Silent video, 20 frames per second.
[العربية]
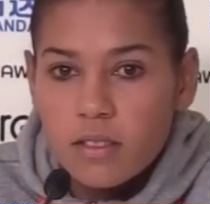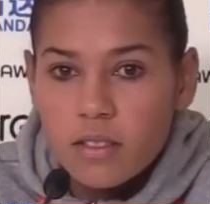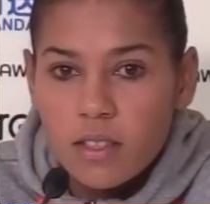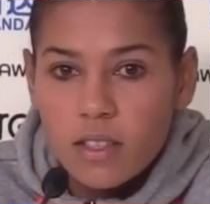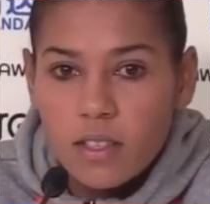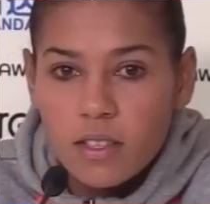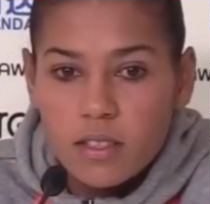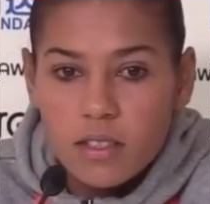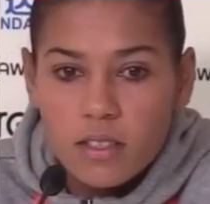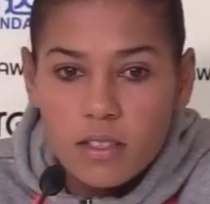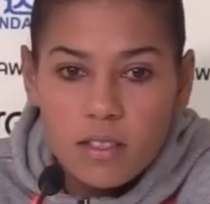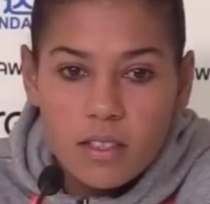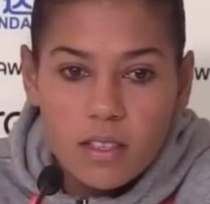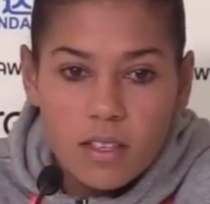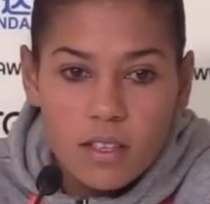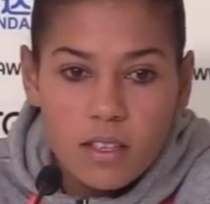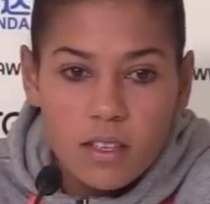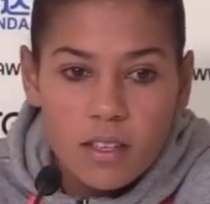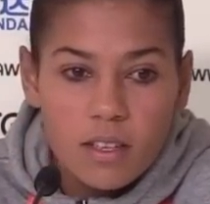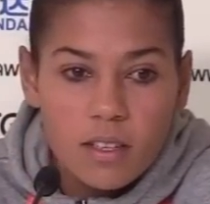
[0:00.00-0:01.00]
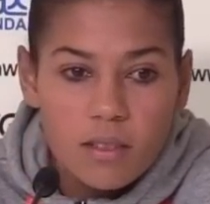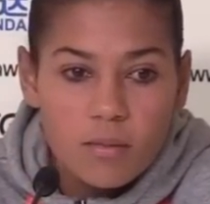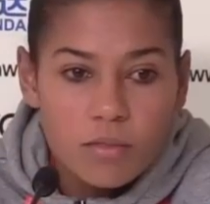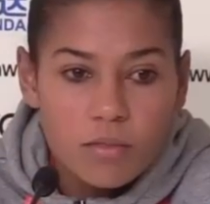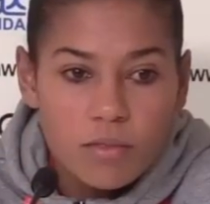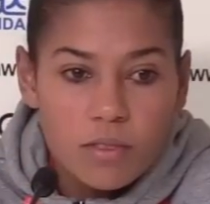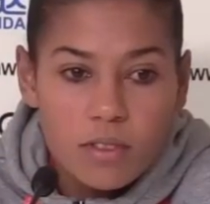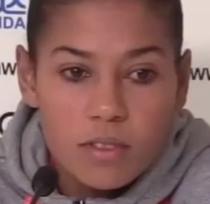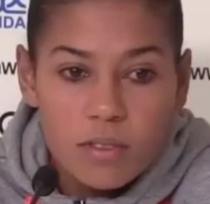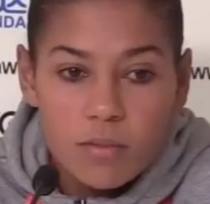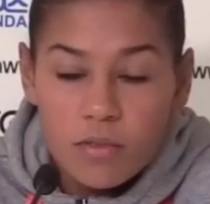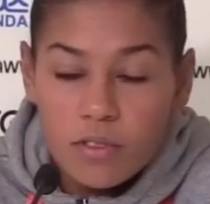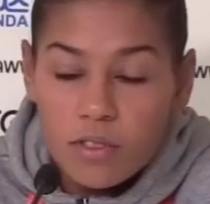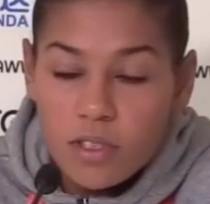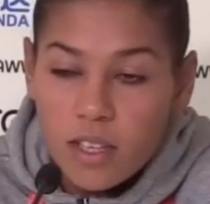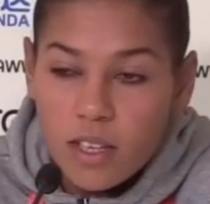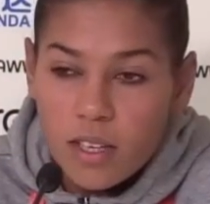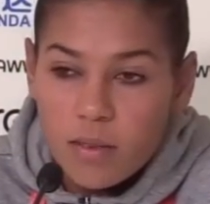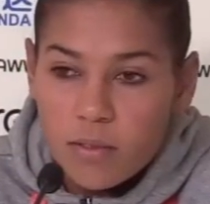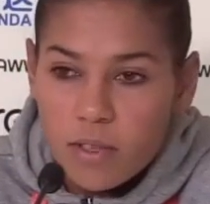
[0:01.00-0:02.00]
يعني نلعبوا ضد
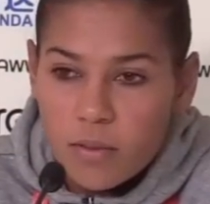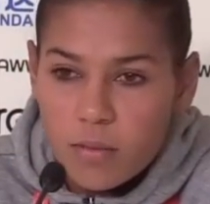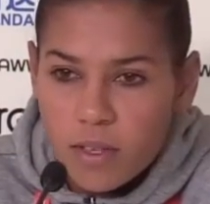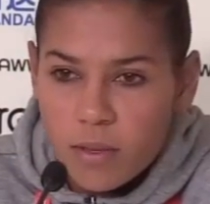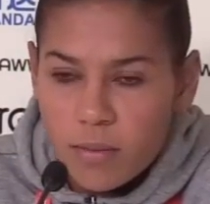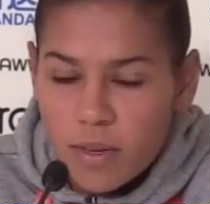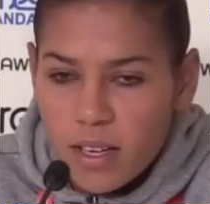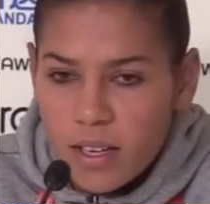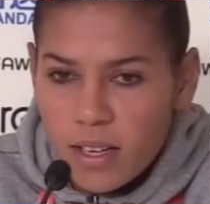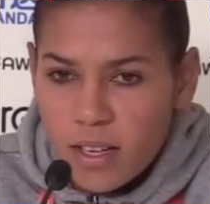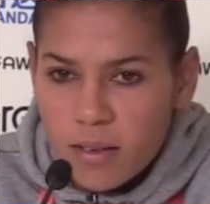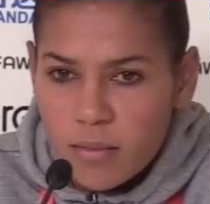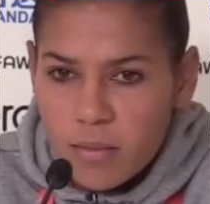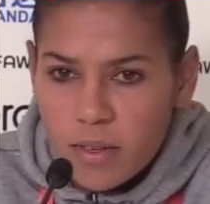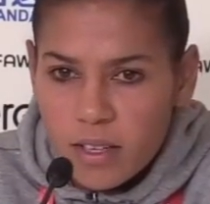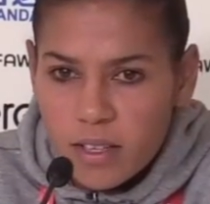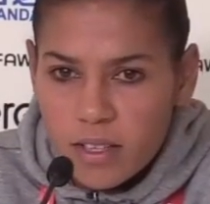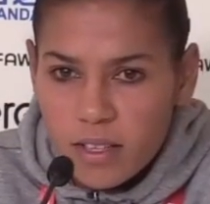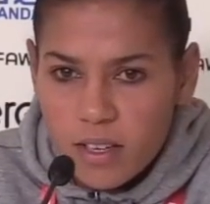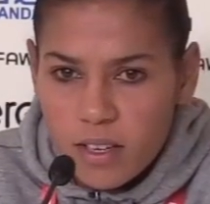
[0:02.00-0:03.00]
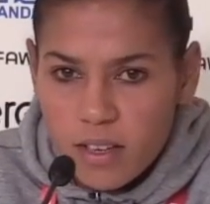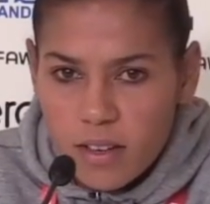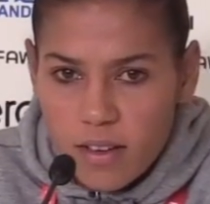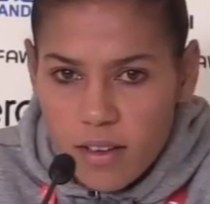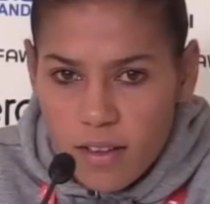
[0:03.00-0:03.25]
منتخب كبير بحال المانيا